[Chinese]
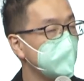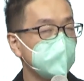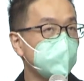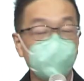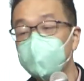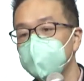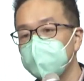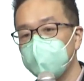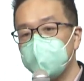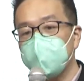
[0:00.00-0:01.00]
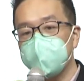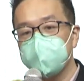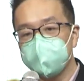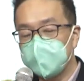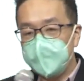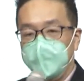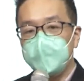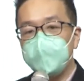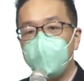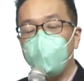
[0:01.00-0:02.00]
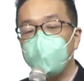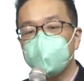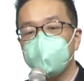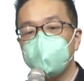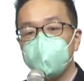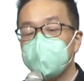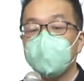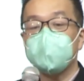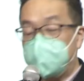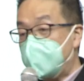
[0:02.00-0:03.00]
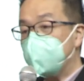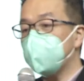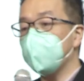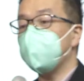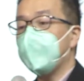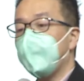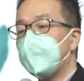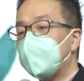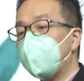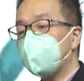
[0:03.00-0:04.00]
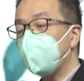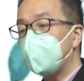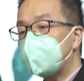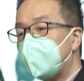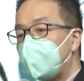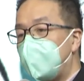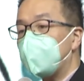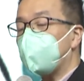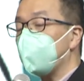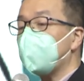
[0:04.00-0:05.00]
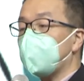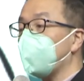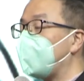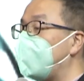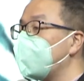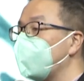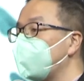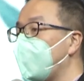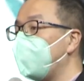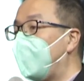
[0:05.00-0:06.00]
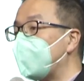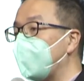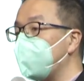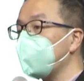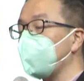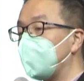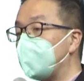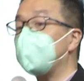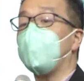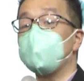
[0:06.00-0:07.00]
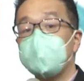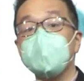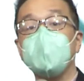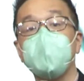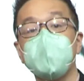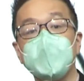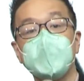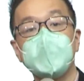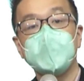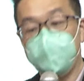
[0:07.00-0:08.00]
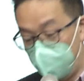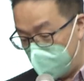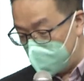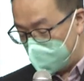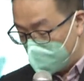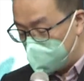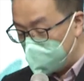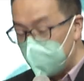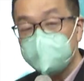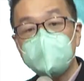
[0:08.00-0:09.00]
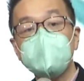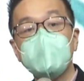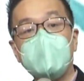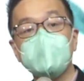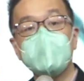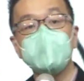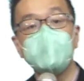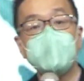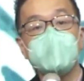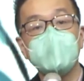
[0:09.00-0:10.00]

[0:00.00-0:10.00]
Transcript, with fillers: 周，就是要活出学校的精神，然后所以呢，在那一周里头，他们都需要扮演不同的角色，对不对？然后哎，是不是还有那照片呢？